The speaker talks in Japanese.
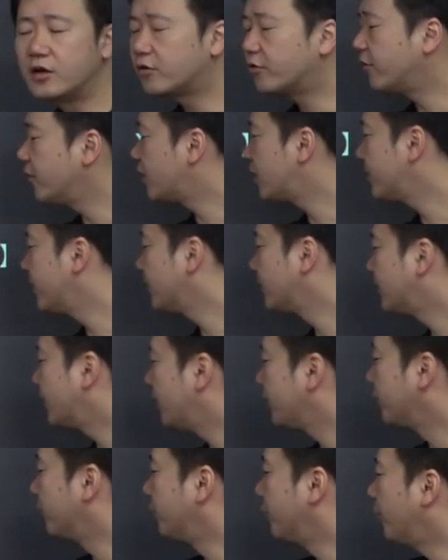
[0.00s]
この一番
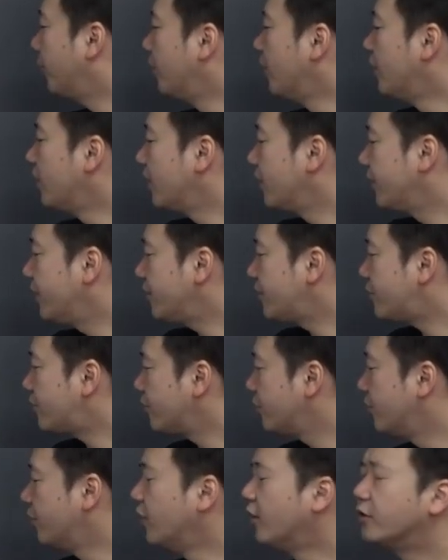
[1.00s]
最後の立
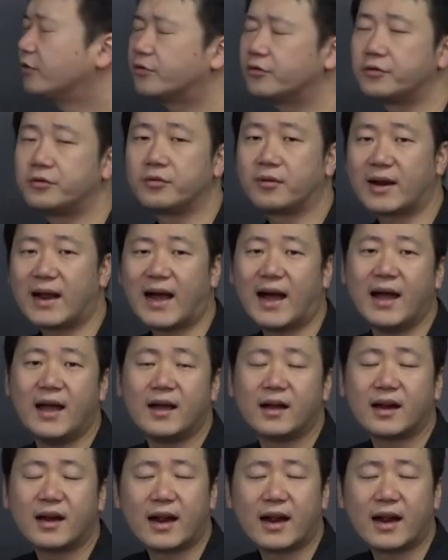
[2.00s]
宗というのが